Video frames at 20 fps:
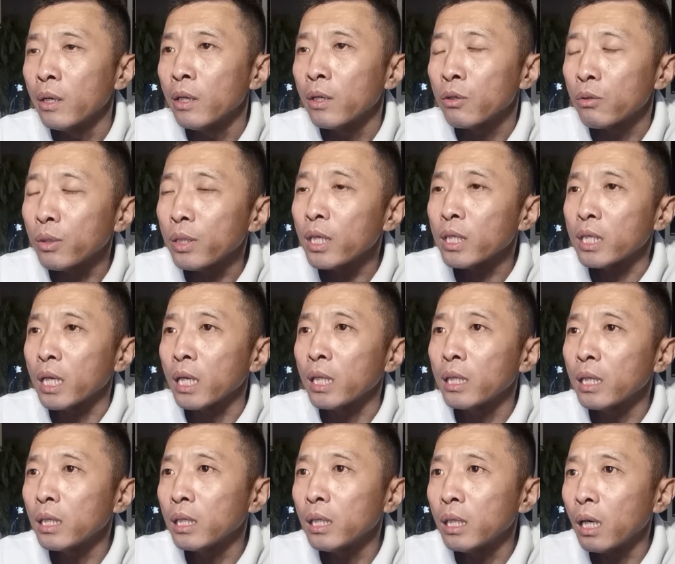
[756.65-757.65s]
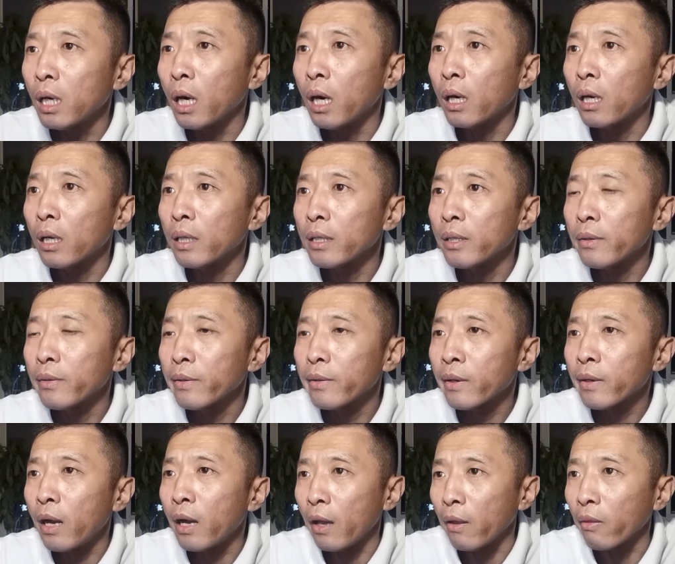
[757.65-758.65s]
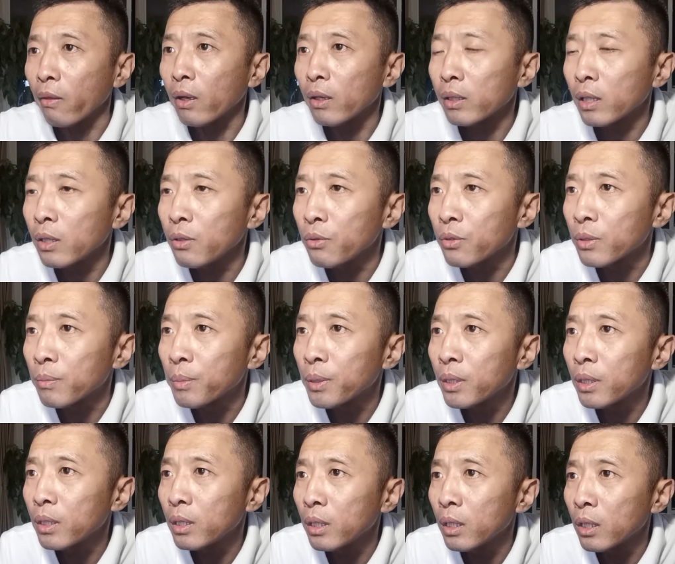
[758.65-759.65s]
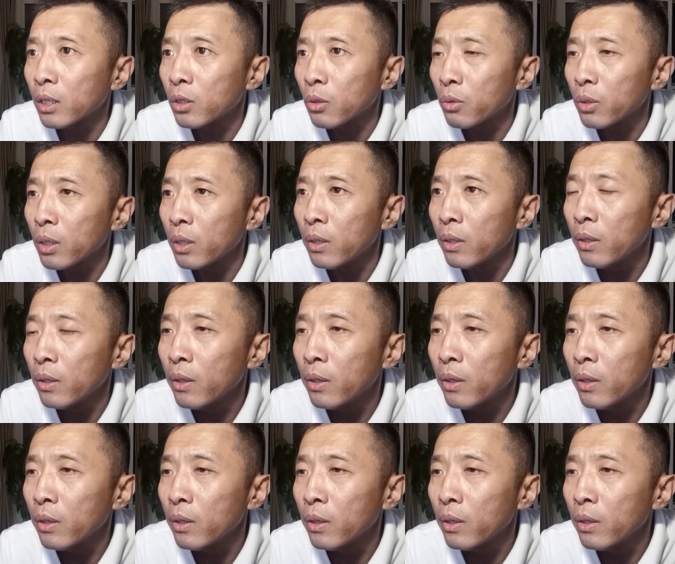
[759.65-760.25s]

说那谁那个凯子他有什么那个仇人，